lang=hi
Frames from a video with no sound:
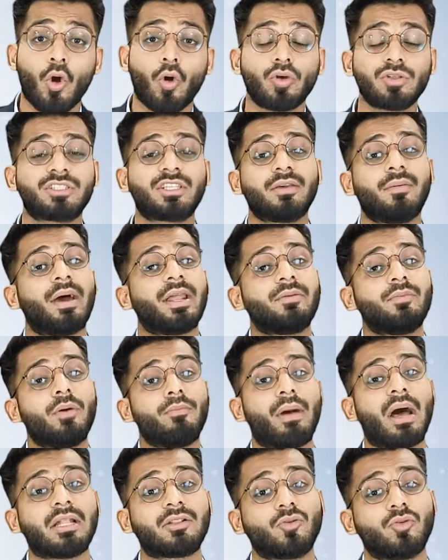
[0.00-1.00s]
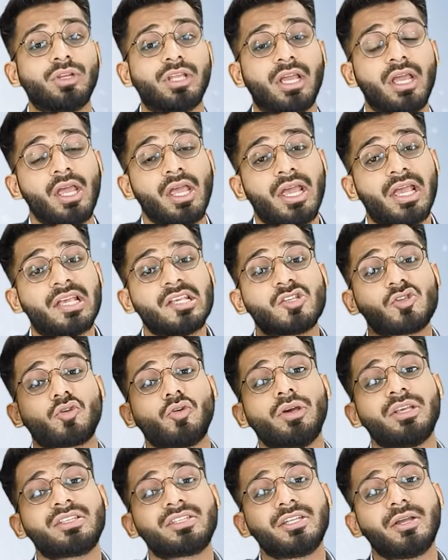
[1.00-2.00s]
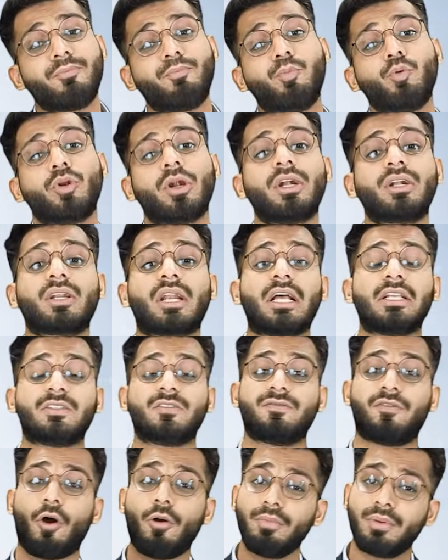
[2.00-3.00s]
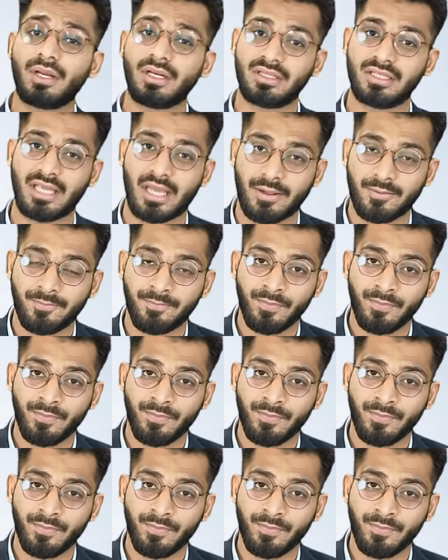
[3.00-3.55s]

उसके बारे में हम बात हो रही है इसको इसने पूरा ट्रांसफॉर्म कर दिया है